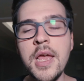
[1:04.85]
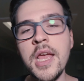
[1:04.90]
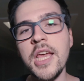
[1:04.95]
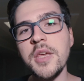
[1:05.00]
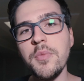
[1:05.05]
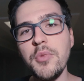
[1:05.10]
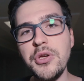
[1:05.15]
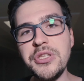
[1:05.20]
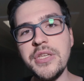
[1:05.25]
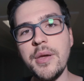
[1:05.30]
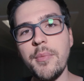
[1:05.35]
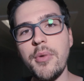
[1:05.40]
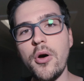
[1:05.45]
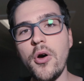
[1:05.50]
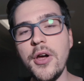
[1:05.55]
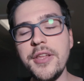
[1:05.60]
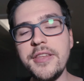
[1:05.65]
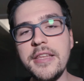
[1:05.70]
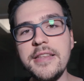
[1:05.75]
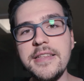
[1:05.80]
Ich möchte aber
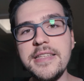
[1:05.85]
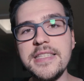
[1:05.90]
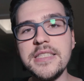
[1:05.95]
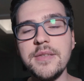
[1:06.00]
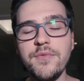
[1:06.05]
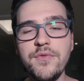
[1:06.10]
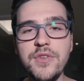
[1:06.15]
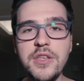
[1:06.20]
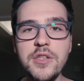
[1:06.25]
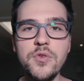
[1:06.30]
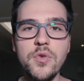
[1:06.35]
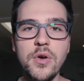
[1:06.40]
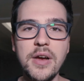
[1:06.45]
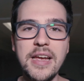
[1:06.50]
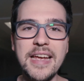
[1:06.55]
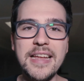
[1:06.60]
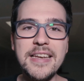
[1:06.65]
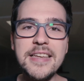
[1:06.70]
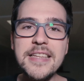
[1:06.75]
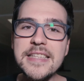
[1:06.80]
heute in diesem Video
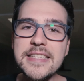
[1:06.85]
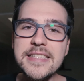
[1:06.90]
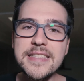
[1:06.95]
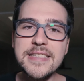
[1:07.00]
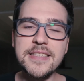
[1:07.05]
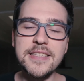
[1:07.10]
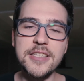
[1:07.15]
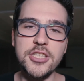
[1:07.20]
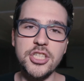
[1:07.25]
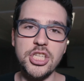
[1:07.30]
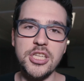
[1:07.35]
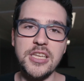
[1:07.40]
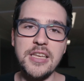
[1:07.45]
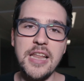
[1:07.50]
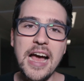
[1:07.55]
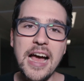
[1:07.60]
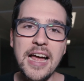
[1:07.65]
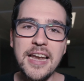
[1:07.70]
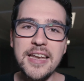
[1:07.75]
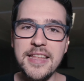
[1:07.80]
realistisch
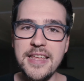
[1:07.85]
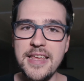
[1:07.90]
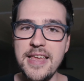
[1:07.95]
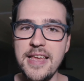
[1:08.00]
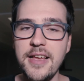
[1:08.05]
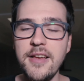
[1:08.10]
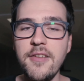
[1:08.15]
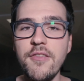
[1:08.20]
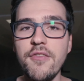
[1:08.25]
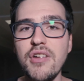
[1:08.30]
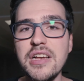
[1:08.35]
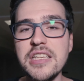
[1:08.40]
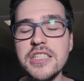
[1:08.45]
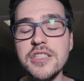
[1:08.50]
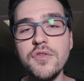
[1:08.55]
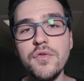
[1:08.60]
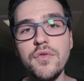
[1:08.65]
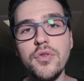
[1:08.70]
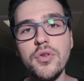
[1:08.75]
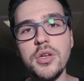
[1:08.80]
darlegen,
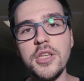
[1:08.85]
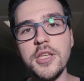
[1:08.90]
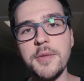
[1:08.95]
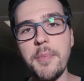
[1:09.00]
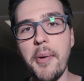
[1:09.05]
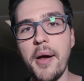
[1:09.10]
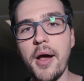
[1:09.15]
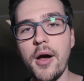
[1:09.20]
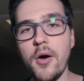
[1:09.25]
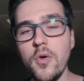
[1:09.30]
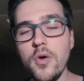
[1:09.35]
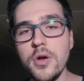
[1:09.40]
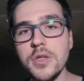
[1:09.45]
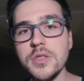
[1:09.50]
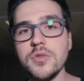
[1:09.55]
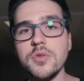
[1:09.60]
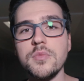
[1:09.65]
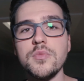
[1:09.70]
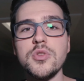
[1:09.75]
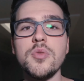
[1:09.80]
was du wirklich
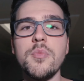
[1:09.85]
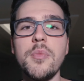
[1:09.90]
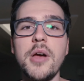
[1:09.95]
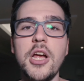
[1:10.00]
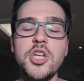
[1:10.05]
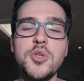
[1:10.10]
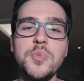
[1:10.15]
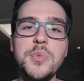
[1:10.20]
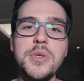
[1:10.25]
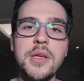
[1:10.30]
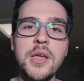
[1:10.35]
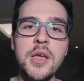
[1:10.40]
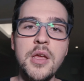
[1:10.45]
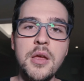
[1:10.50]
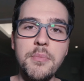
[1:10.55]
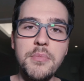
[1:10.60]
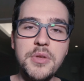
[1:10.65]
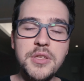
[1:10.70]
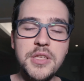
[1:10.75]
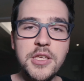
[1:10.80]
brauchst, um zum Beispiel
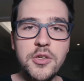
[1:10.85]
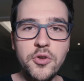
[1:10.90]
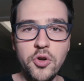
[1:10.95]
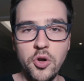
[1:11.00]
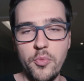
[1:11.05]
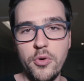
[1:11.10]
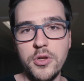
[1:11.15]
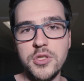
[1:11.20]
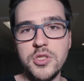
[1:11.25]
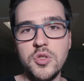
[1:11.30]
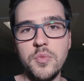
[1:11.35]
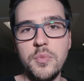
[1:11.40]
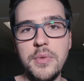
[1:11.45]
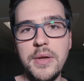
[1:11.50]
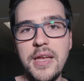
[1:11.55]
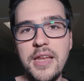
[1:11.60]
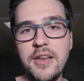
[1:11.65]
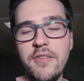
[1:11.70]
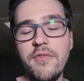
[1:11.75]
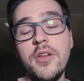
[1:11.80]
mit E-Commerce zu
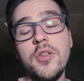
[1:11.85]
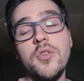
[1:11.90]
beginnen.